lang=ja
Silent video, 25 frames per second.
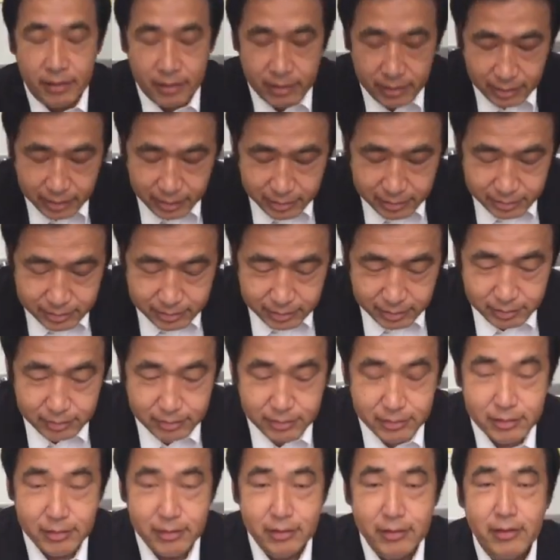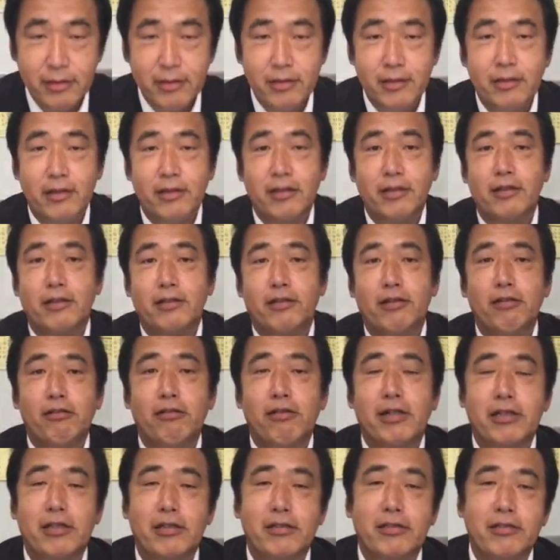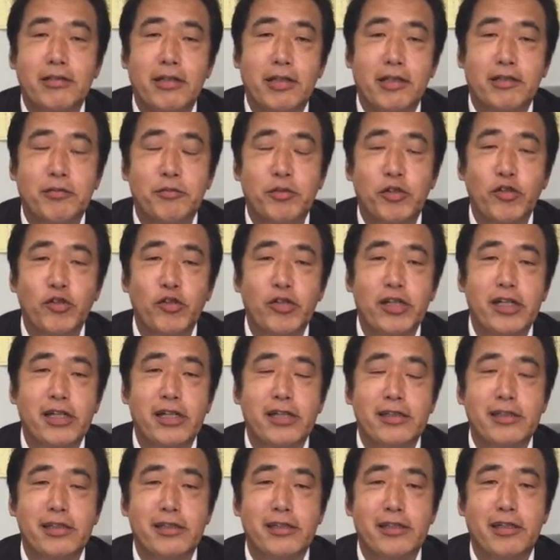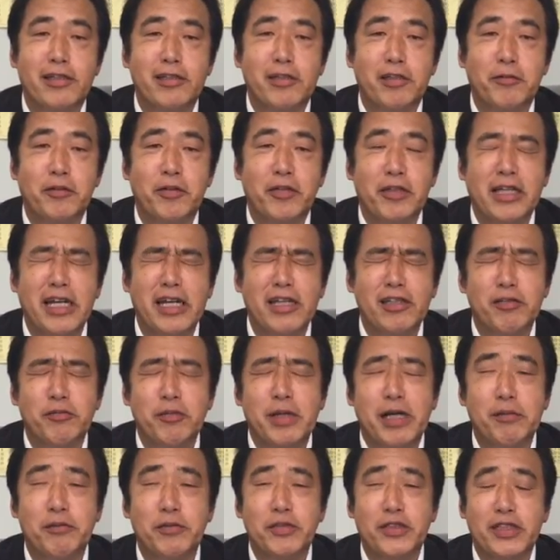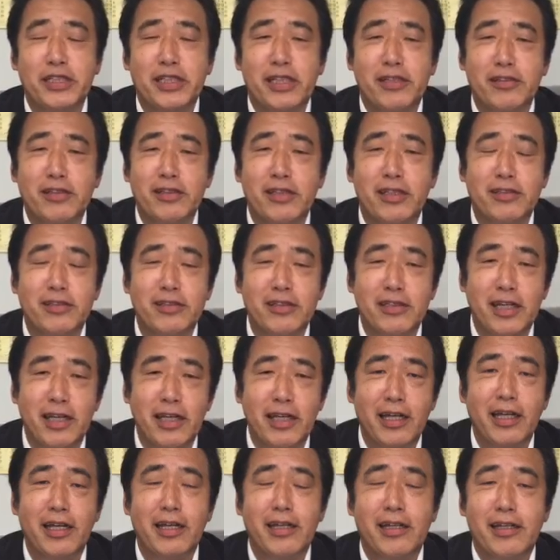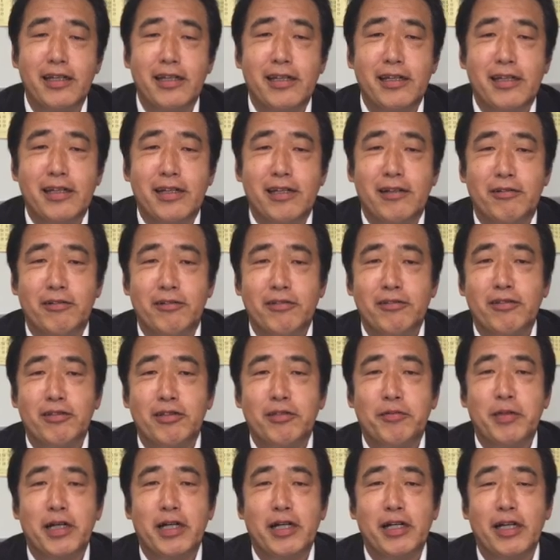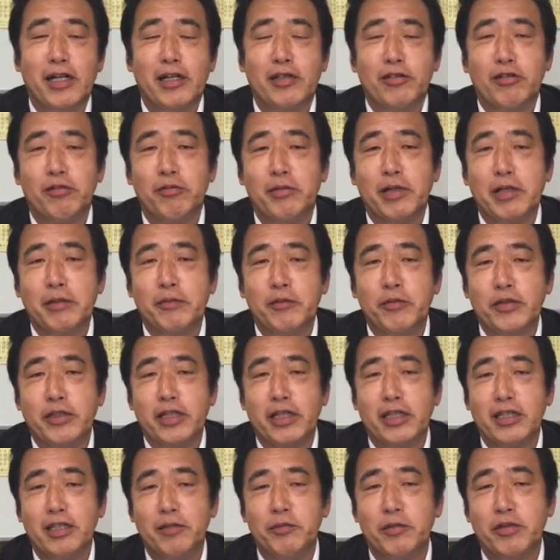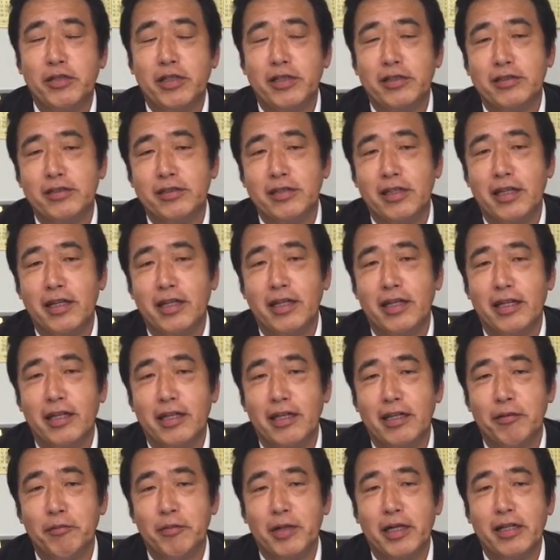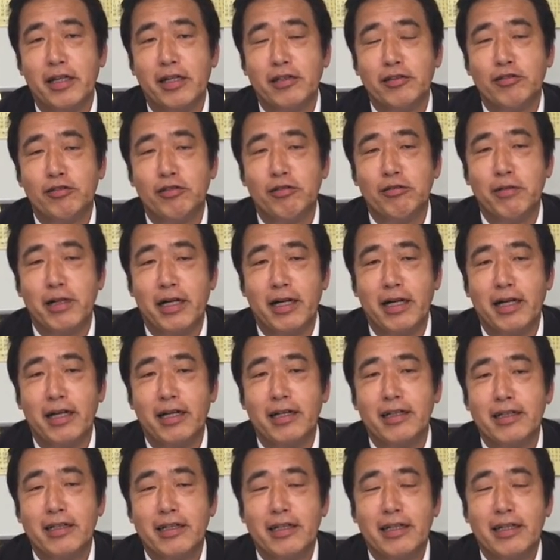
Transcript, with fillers: 7か日です。今日はですね、曇り空なんですけれども、意外とまあ蒸し暑いですね。本当にまあ相場的にもですね、まあ夏相場、